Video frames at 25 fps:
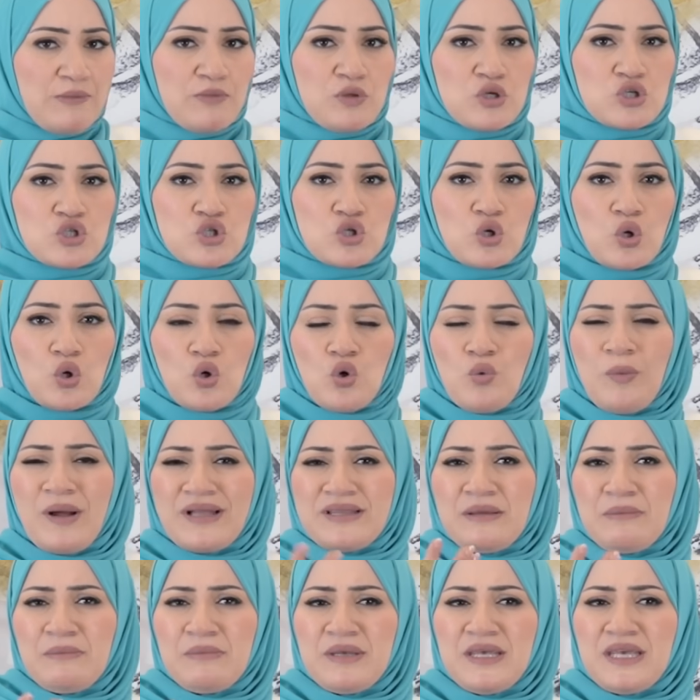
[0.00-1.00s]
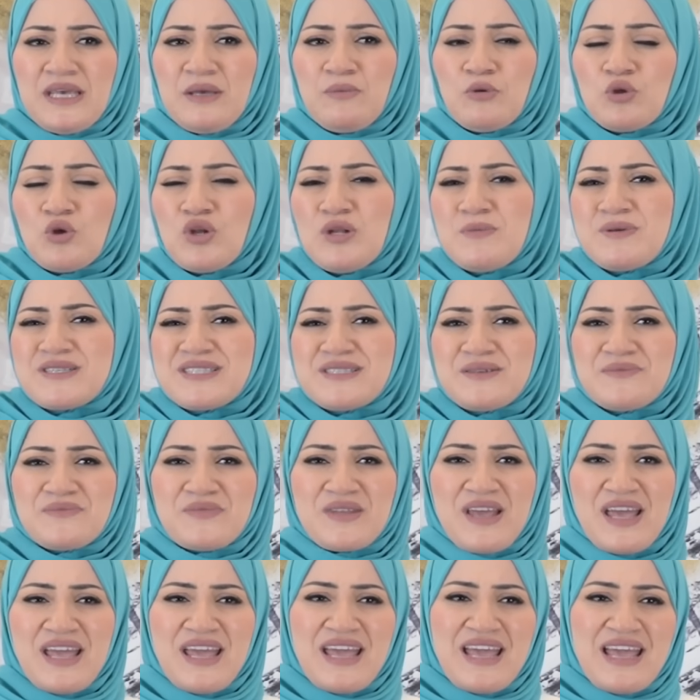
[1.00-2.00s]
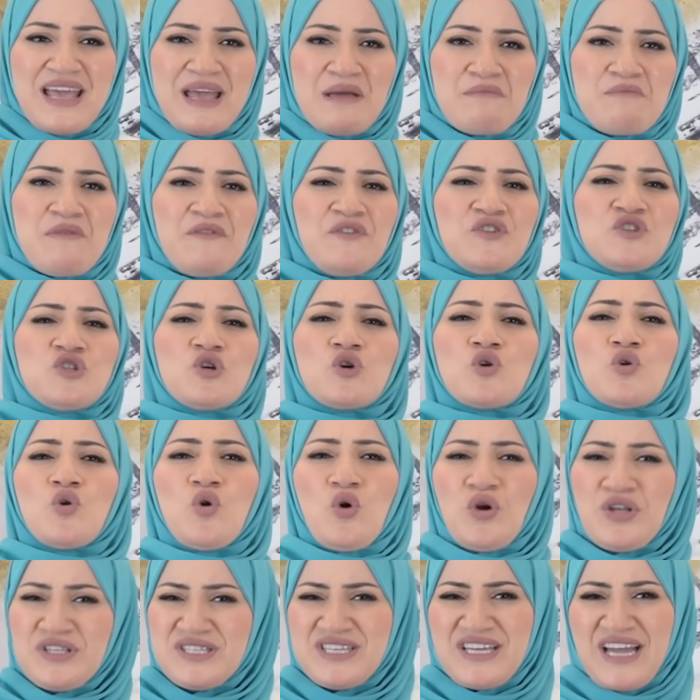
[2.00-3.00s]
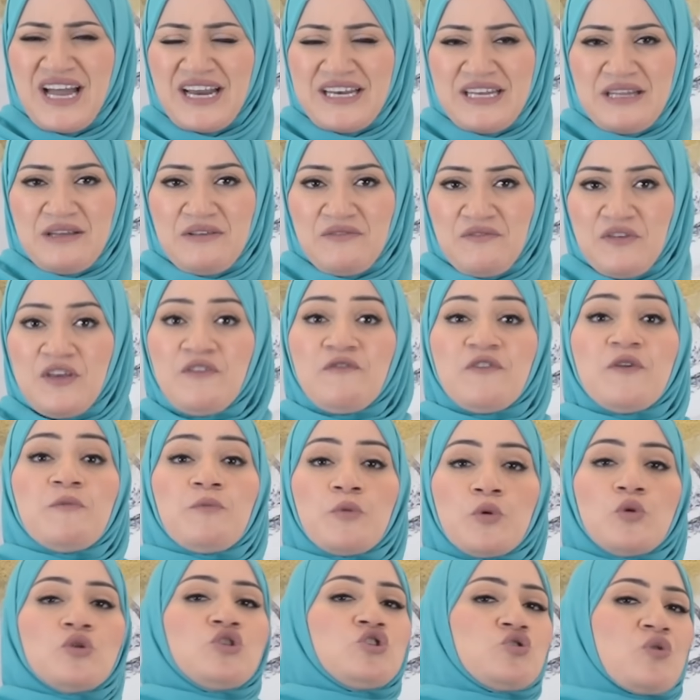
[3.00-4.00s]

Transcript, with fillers: من الشغل وبعدين بيجي بتقولي بس مفيش الروح دي يعني في في برود